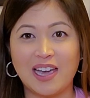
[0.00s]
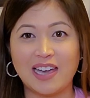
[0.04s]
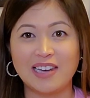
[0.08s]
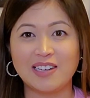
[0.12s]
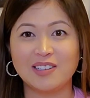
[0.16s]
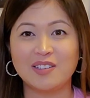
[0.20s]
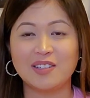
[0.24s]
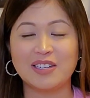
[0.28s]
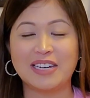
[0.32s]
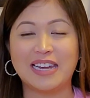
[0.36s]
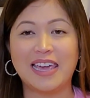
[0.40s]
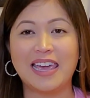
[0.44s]
And
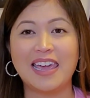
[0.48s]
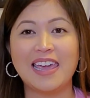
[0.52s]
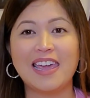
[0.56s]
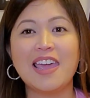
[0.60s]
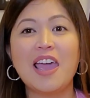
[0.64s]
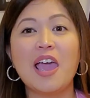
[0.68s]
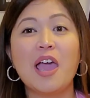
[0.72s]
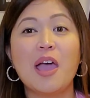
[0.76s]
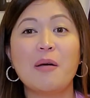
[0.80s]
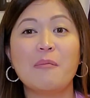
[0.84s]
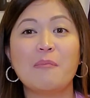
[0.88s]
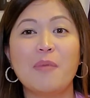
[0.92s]
today,
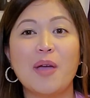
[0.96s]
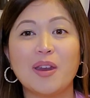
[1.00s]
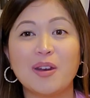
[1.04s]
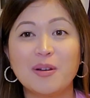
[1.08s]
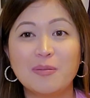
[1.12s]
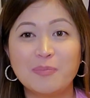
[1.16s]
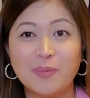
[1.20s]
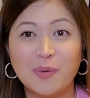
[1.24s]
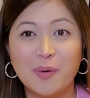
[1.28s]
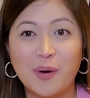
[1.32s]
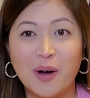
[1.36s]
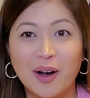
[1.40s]

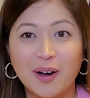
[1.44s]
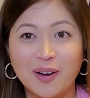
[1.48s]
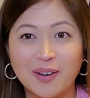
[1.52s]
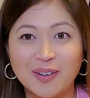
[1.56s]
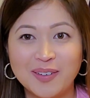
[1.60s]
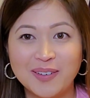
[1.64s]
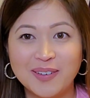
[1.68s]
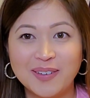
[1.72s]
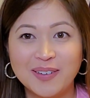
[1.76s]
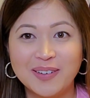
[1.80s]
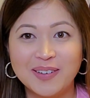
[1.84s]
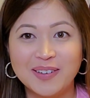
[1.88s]
meron po
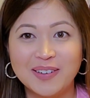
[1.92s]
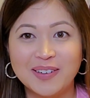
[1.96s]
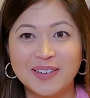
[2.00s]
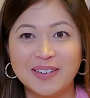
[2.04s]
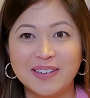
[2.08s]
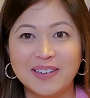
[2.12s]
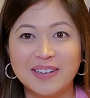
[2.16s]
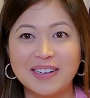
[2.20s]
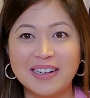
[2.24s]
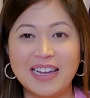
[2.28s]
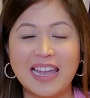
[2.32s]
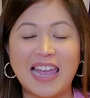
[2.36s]

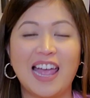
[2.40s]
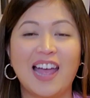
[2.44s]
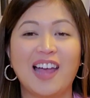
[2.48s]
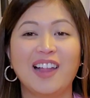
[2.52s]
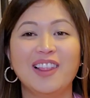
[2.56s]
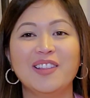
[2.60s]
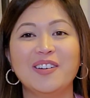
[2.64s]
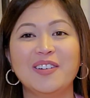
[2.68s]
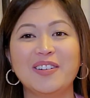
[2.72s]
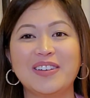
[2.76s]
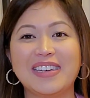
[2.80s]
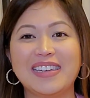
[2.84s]
akong
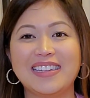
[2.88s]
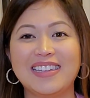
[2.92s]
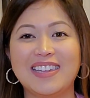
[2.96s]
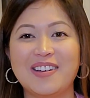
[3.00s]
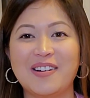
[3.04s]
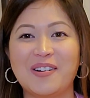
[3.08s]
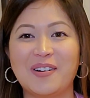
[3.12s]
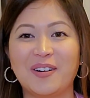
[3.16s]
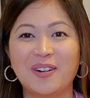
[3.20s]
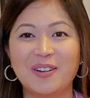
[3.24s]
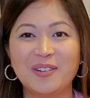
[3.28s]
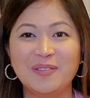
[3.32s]
Hello Kitty
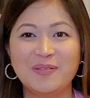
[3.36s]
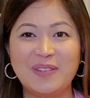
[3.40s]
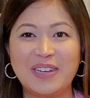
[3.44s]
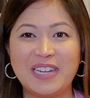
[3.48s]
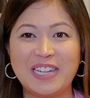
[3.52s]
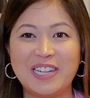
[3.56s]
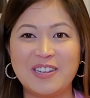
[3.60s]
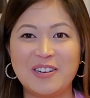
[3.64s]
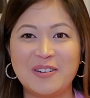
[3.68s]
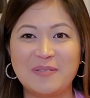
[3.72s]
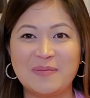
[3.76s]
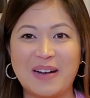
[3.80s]
haul
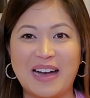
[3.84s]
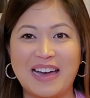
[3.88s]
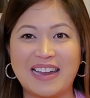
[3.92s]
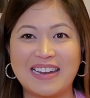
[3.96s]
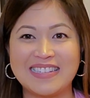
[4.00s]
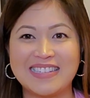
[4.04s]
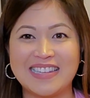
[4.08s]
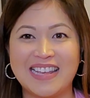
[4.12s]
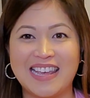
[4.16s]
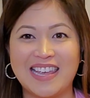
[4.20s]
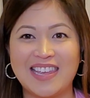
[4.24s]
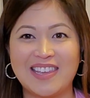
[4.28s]
video para
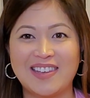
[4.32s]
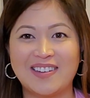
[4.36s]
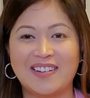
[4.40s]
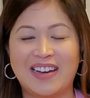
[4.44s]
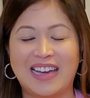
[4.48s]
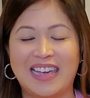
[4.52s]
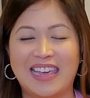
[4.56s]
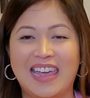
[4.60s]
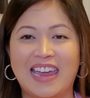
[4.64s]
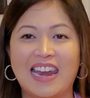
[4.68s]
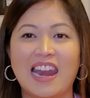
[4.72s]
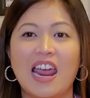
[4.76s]
sa inyo.
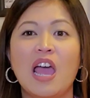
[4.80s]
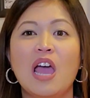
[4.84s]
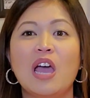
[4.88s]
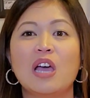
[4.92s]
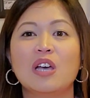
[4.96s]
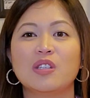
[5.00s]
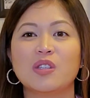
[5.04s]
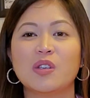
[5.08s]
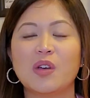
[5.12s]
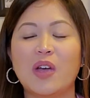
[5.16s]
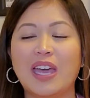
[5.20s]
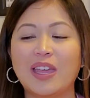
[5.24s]
Ayan.
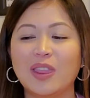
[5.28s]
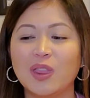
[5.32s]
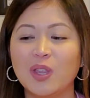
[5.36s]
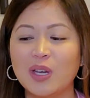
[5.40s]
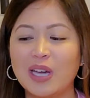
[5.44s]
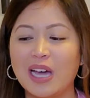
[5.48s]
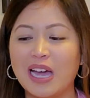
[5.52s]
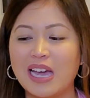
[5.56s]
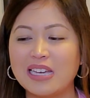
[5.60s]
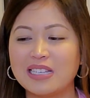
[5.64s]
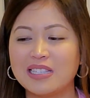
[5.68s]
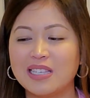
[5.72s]
So eto
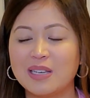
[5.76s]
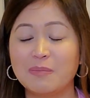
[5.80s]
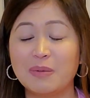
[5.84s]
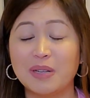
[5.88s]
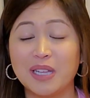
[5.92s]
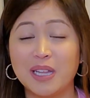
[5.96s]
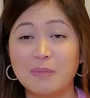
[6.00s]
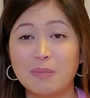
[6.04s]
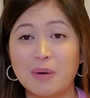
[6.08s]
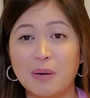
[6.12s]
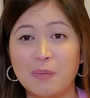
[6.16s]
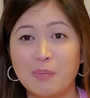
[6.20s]
guys,
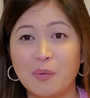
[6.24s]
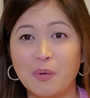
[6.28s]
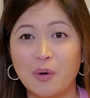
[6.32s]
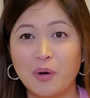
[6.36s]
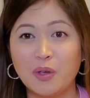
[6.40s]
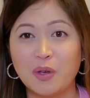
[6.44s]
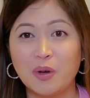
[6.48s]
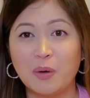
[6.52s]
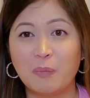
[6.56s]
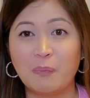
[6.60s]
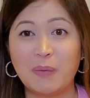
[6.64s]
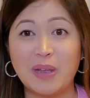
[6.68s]
iba't iba po
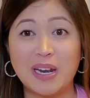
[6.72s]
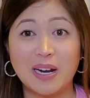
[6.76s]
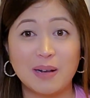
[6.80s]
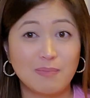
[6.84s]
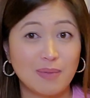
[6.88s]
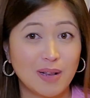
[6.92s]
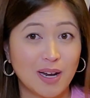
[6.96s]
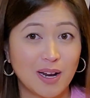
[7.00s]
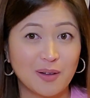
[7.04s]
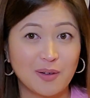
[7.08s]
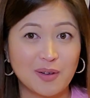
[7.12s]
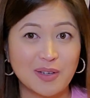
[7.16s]
yung
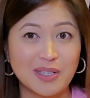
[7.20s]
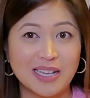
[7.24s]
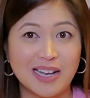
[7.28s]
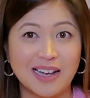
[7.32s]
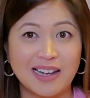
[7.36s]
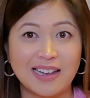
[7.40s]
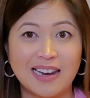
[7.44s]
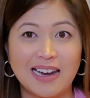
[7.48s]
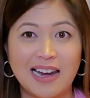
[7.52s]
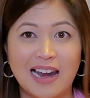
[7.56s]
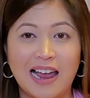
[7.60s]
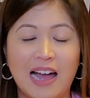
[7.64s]
pinagbilan ko sa
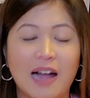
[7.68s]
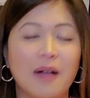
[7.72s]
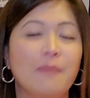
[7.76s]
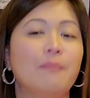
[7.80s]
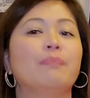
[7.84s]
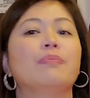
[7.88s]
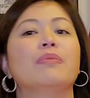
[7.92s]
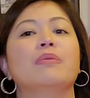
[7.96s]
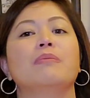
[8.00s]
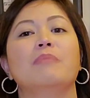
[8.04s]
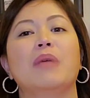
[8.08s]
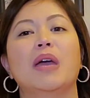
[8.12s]
kanila.
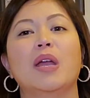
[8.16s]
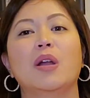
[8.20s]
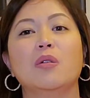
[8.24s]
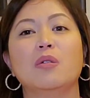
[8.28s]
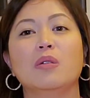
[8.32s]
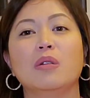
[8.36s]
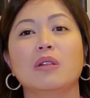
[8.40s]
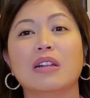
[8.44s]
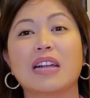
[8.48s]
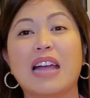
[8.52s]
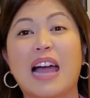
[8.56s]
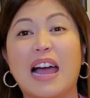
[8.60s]

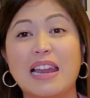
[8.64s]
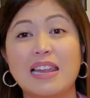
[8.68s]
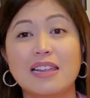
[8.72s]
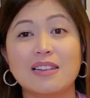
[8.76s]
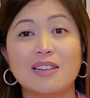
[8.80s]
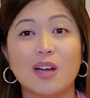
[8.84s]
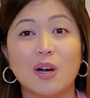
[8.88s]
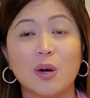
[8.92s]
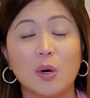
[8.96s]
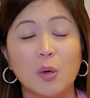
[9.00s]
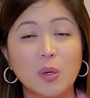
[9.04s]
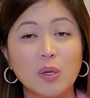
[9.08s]
Meron galing
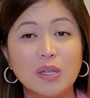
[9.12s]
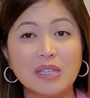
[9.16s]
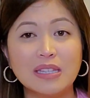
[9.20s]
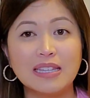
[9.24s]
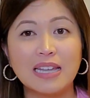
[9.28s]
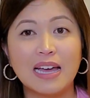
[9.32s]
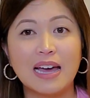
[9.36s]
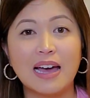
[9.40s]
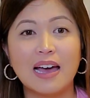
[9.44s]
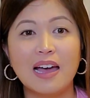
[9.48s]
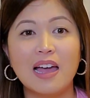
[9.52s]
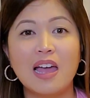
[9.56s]
ng
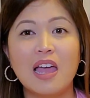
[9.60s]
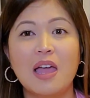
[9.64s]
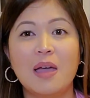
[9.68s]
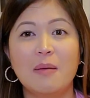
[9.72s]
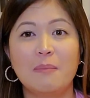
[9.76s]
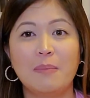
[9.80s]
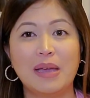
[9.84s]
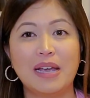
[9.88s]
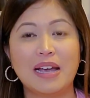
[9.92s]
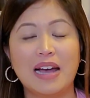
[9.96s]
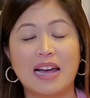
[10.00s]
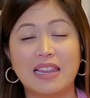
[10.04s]
Ulta,
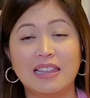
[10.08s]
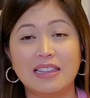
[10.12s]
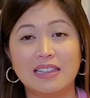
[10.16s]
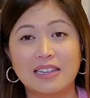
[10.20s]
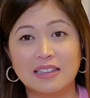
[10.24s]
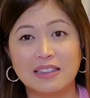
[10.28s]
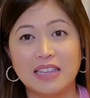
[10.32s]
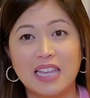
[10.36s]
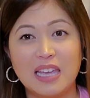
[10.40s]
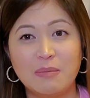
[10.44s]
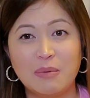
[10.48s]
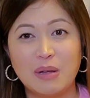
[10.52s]
may galing
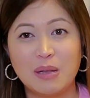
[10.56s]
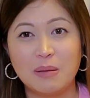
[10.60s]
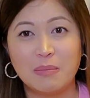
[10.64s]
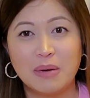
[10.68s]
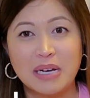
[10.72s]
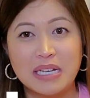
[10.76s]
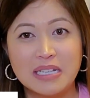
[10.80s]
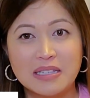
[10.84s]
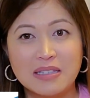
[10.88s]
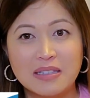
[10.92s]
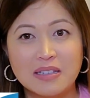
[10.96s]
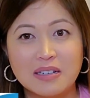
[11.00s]
ng Dave and
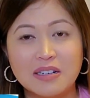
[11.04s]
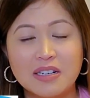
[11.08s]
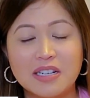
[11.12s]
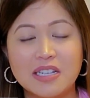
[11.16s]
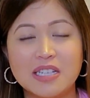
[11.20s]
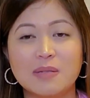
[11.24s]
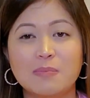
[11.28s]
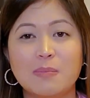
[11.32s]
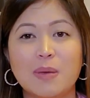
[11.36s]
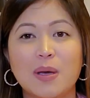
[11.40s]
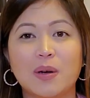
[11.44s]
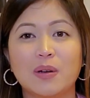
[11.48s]

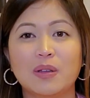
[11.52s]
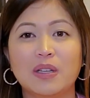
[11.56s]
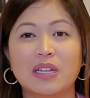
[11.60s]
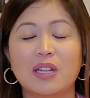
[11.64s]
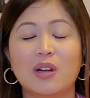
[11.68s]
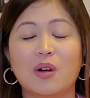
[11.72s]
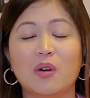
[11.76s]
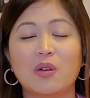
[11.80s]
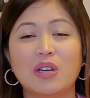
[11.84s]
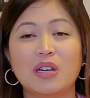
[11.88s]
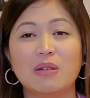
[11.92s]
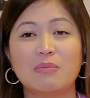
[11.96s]
Buster's. Meron din
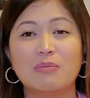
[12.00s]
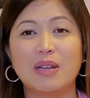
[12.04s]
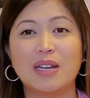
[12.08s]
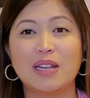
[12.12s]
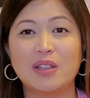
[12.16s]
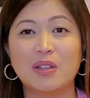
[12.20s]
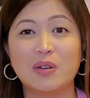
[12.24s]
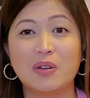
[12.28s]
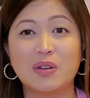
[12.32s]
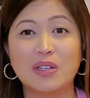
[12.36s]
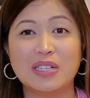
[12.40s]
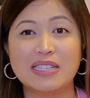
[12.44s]
ako nabili
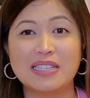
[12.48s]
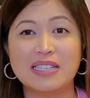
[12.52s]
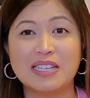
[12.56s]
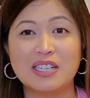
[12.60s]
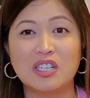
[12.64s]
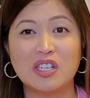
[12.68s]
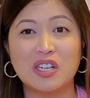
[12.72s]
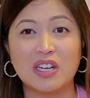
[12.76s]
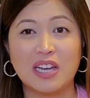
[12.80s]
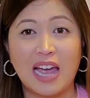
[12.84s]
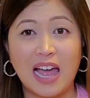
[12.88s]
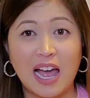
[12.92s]
doon sa
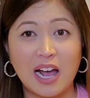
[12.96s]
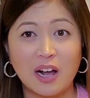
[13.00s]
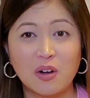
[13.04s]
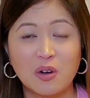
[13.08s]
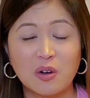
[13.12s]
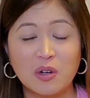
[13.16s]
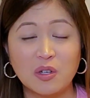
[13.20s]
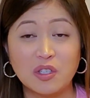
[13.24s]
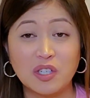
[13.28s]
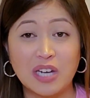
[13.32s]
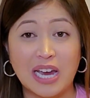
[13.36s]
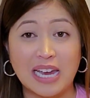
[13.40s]

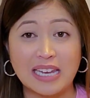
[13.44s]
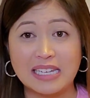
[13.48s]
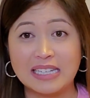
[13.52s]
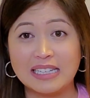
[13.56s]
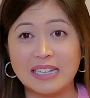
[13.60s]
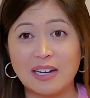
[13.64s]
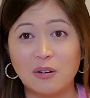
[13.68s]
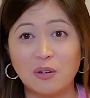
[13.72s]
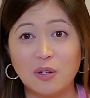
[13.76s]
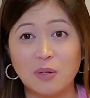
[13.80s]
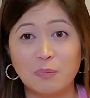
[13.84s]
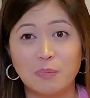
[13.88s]
Chicago,
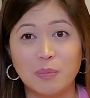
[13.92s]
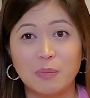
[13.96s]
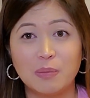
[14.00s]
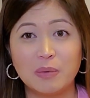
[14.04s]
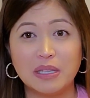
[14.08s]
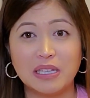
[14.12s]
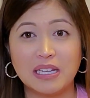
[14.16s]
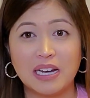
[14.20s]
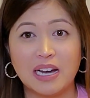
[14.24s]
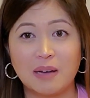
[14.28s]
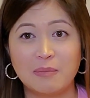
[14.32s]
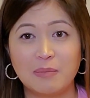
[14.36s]
Chinatown nung
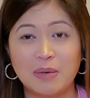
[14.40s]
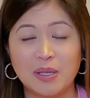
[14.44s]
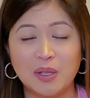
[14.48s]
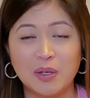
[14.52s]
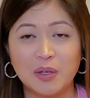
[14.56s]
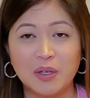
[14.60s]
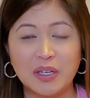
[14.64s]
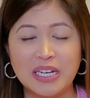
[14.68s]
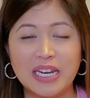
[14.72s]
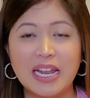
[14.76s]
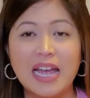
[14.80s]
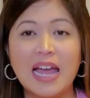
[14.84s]
pumunta kami
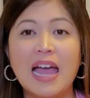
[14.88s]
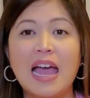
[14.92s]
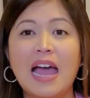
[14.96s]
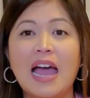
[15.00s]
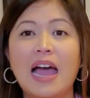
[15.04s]
doon.